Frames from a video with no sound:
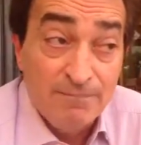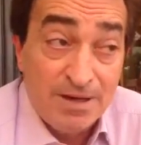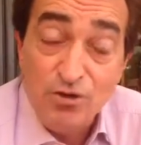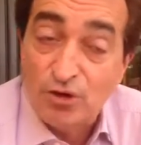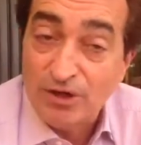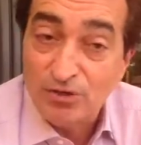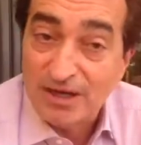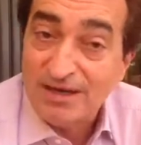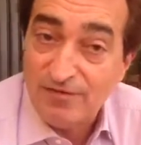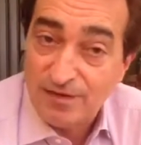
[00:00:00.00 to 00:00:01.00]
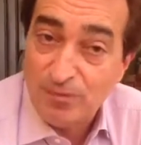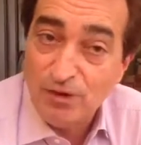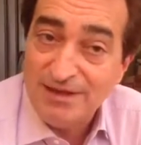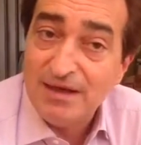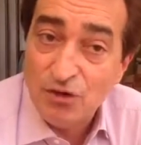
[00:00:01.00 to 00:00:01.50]
ma io credo che chi fa
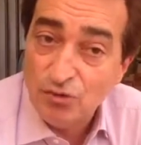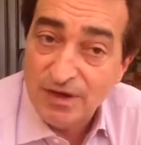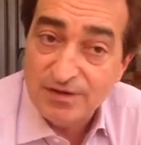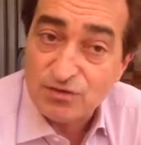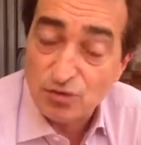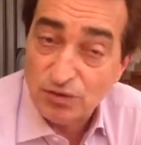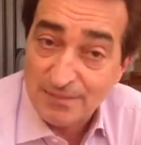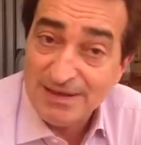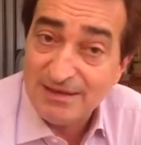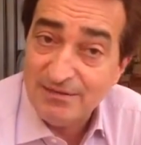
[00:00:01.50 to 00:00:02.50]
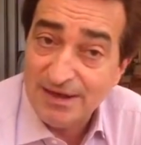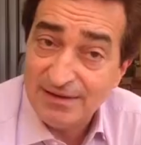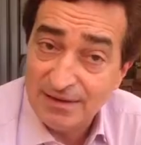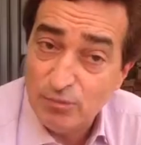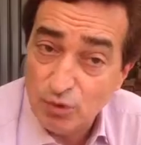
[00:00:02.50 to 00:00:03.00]
politica non deve assolutamente
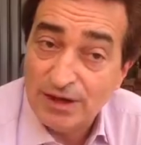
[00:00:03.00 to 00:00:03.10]
avere tabù,